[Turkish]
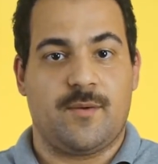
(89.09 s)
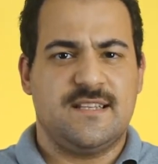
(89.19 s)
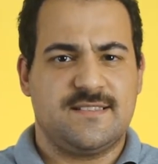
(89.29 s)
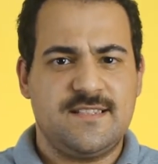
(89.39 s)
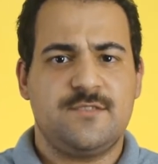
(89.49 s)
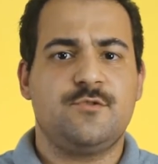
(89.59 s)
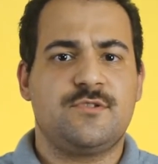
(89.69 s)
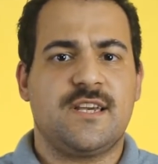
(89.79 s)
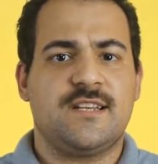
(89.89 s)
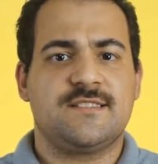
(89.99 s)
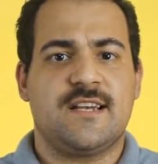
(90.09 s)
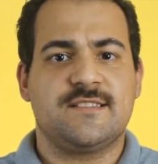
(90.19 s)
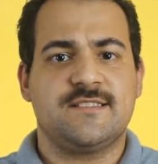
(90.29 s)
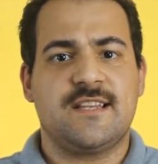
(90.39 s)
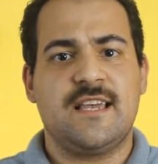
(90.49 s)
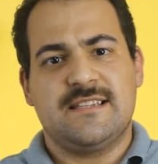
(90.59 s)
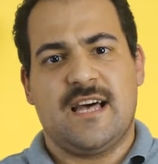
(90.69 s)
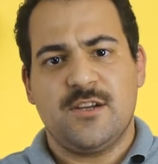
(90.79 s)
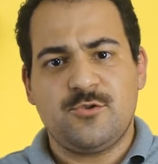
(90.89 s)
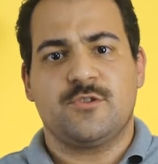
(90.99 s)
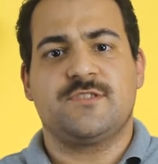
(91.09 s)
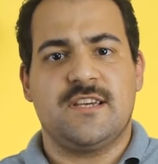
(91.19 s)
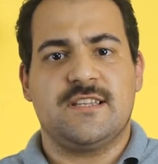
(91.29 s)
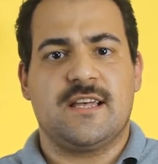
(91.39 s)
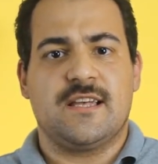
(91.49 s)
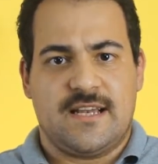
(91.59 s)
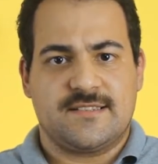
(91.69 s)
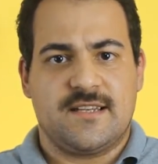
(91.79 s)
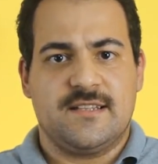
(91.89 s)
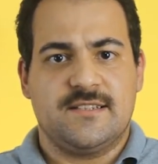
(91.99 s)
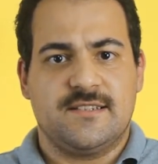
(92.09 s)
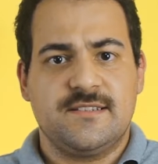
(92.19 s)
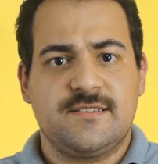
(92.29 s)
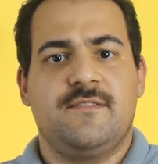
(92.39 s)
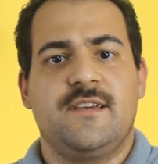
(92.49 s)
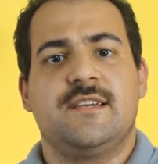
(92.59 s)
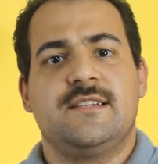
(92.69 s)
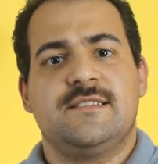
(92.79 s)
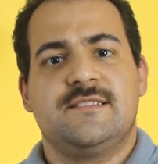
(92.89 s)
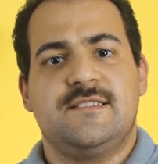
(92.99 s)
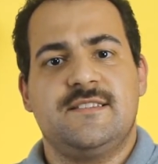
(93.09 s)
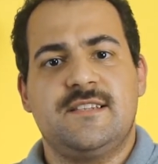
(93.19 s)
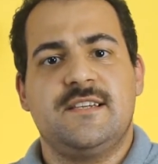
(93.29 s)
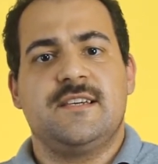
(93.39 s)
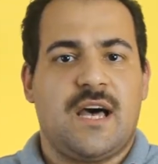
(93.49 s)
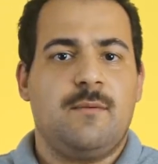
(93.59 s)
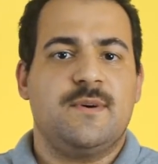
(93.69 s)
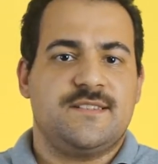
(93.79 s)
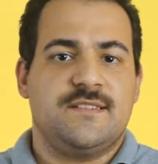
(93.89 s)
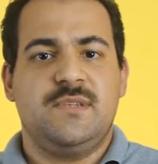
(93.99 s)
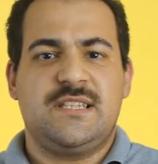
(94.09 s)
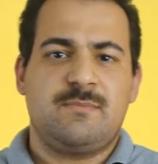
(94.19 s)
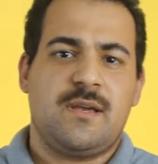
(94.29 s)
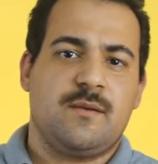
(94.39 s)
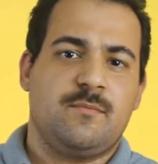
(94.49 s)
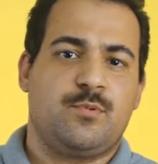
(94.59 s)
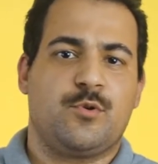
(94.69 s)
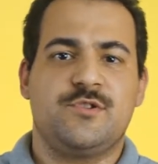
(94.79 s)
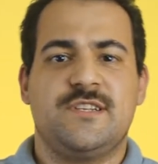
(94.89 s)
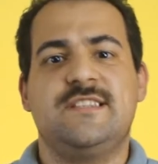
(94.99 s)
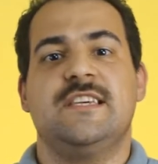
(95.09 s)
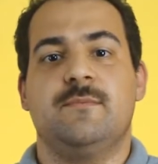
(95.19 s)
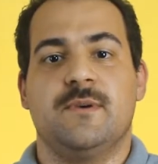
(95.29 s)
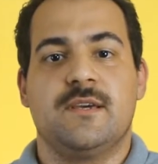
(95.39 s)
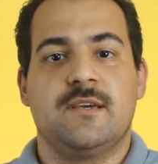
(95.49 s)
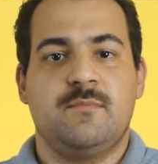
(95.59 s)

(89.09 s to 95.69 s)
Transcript: Tezsiz yüksek lisans ise daha çok sayıda ders aldığınız ve sizi daha basit bitirme projesi gibi,